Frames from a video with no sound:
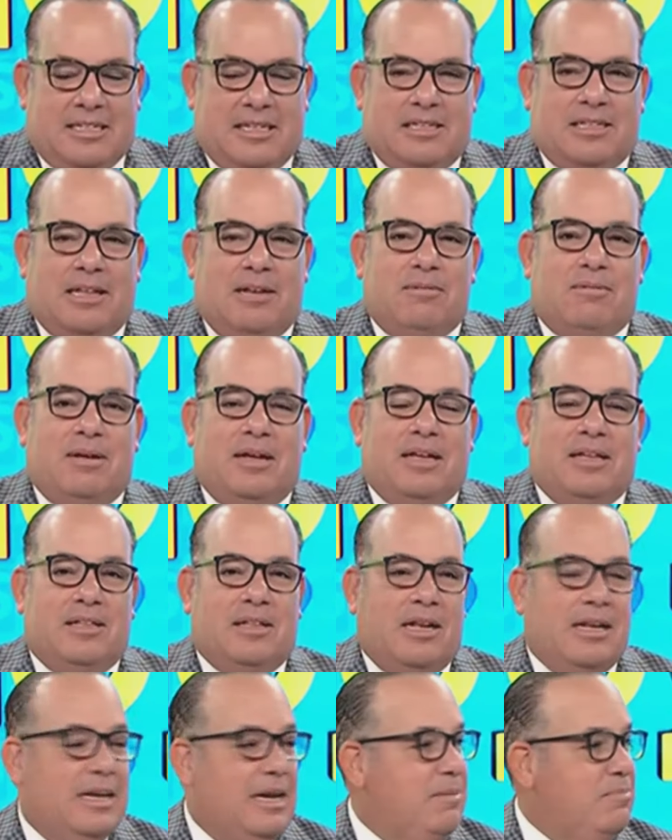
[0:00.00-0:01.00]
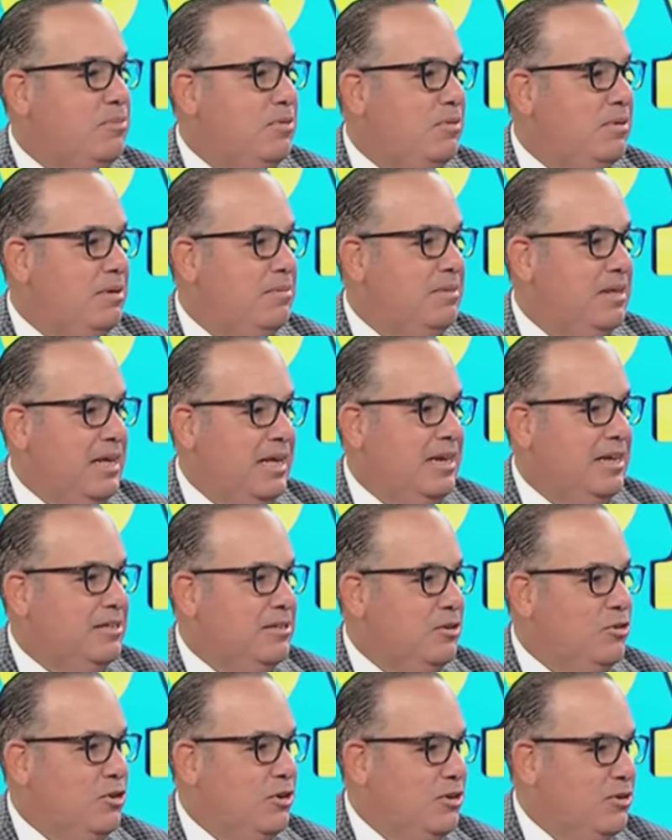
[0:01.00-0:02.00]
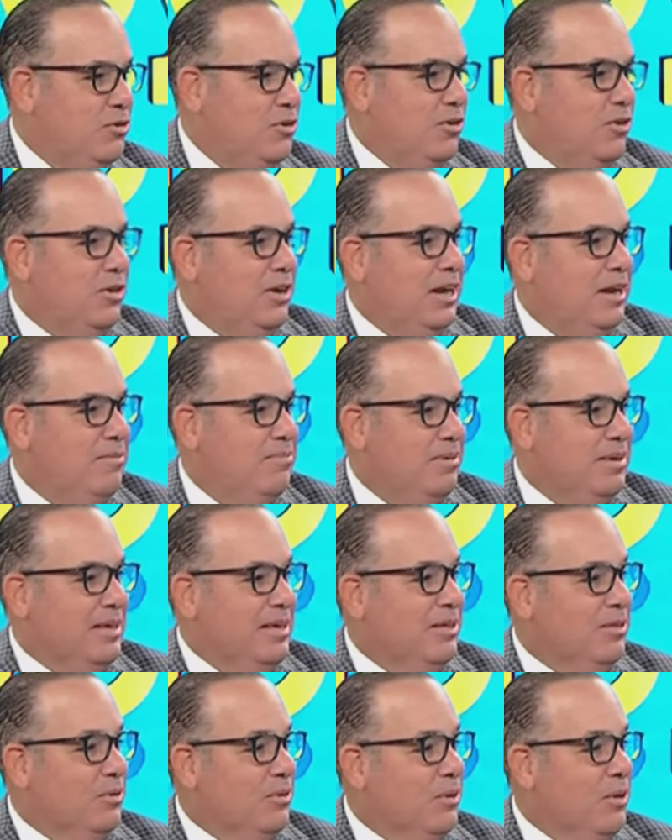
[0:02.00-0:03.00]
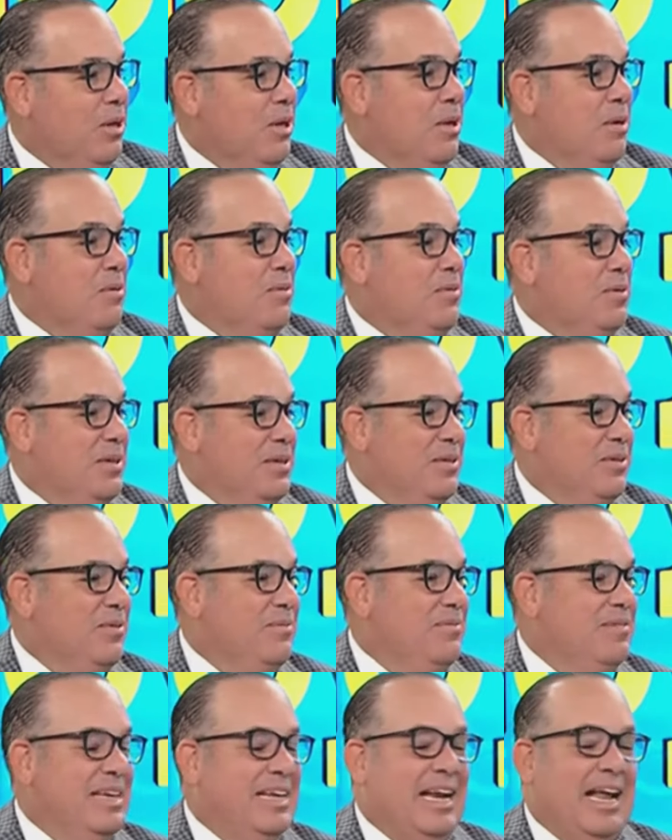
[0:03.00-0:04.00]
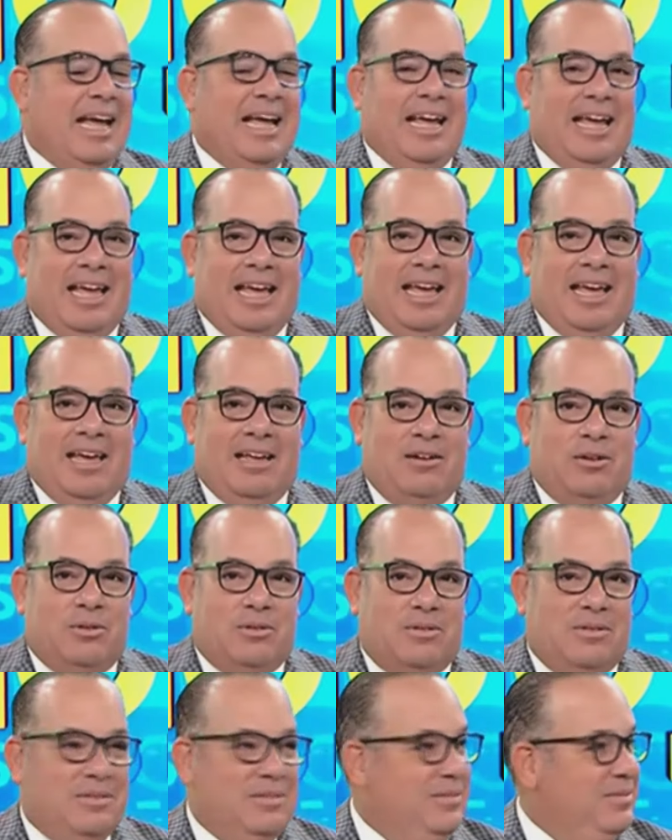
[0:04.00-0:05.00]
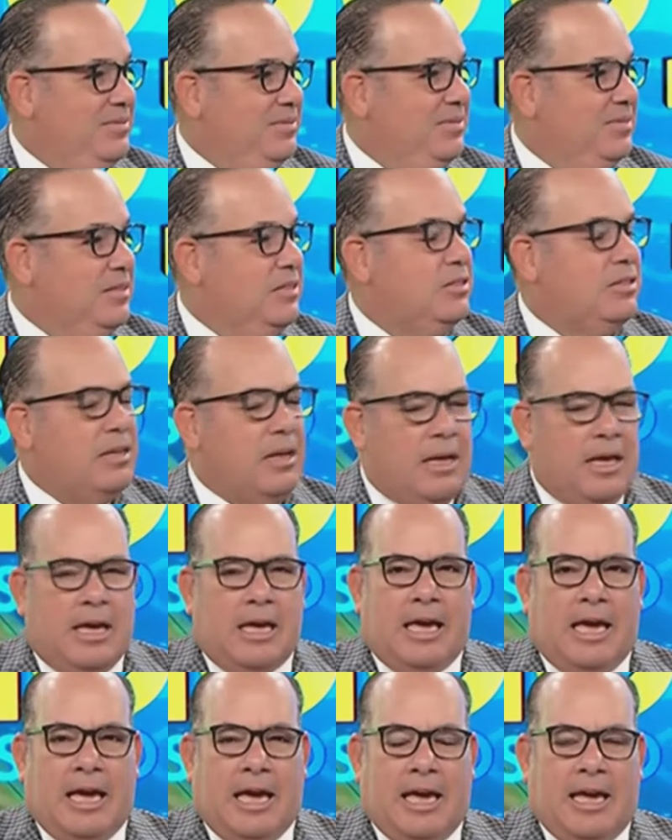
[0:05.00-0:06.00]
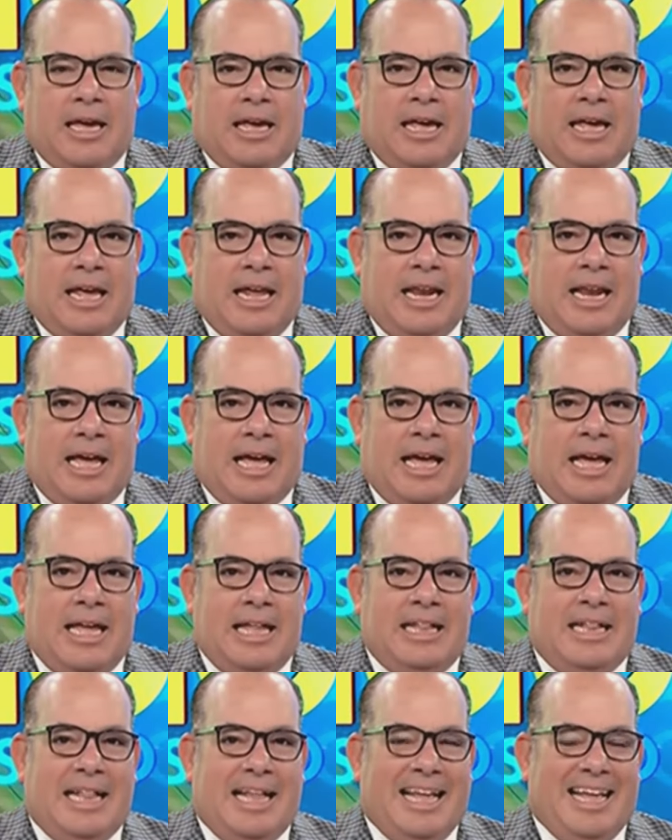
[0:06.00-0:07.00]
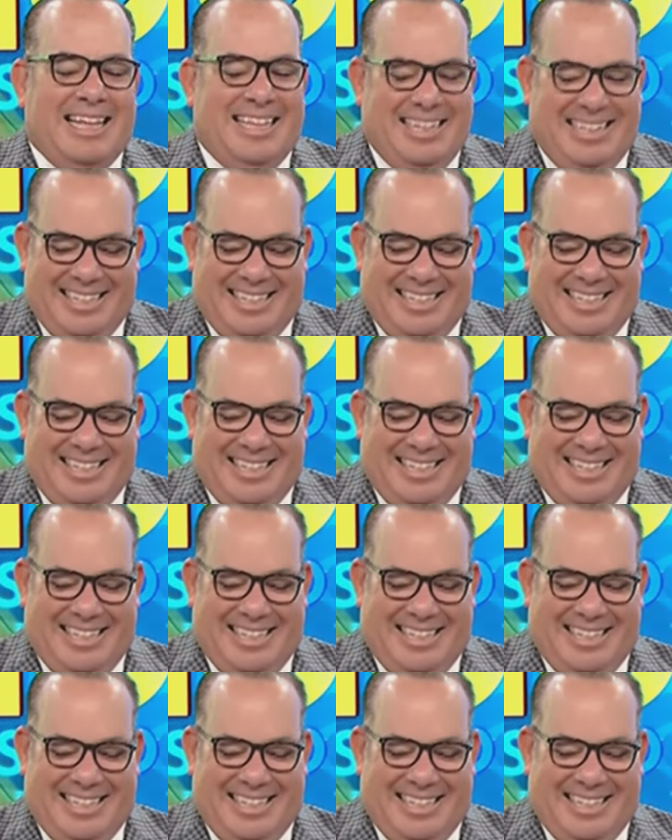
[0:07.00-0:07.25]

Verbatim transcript: ese, tal vez, el gran problema de ese yo, yo creo que el apellido. El Mira, eh, está en la linco. ¿Sabes Que la gente...